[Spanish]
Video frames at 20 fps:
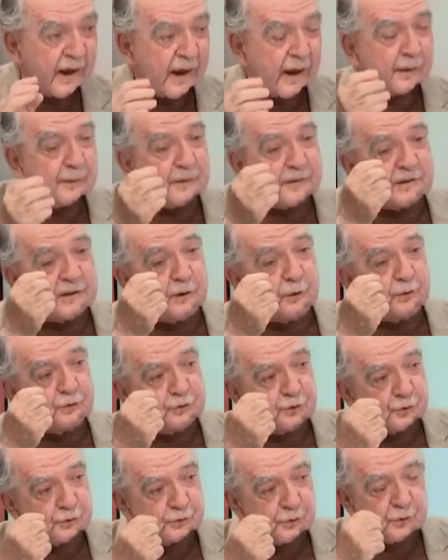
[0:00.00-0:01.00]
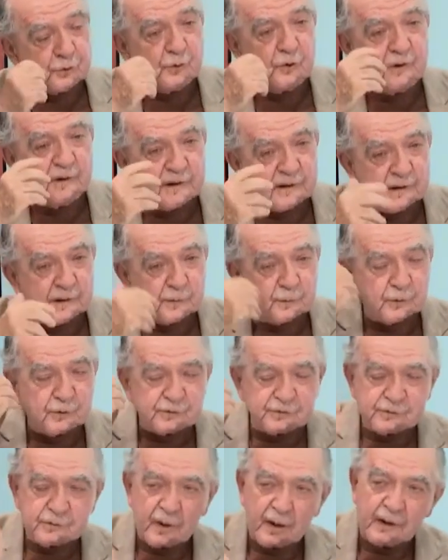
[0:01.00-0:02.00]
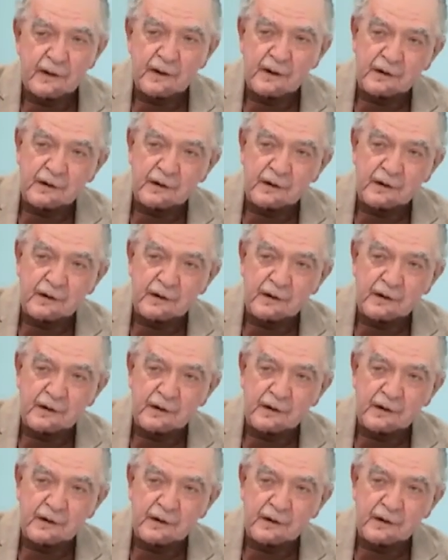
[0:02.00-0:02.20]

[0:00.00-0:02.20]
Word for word: A veces nosotros nos creemos,